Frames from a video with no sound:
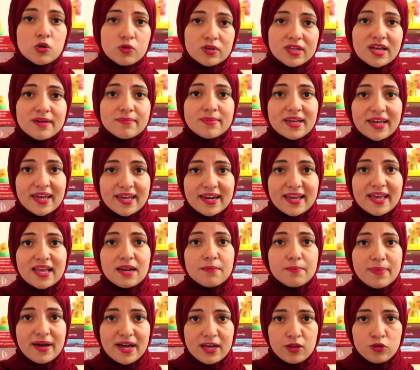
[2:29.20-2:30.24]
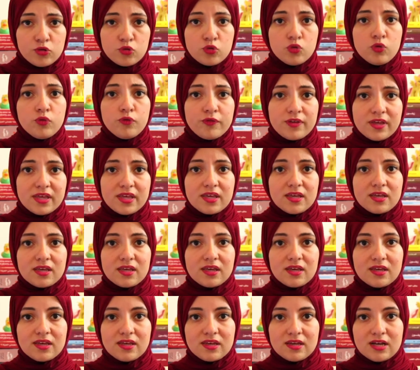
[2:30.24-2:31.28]
وده من خلال بحثه في
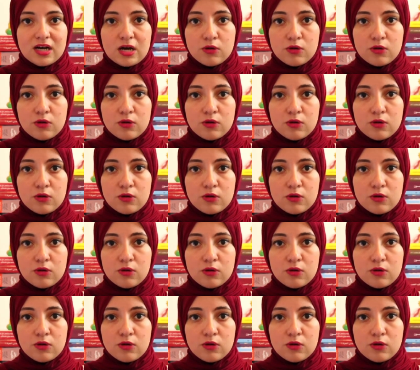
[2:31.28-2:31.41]
آه،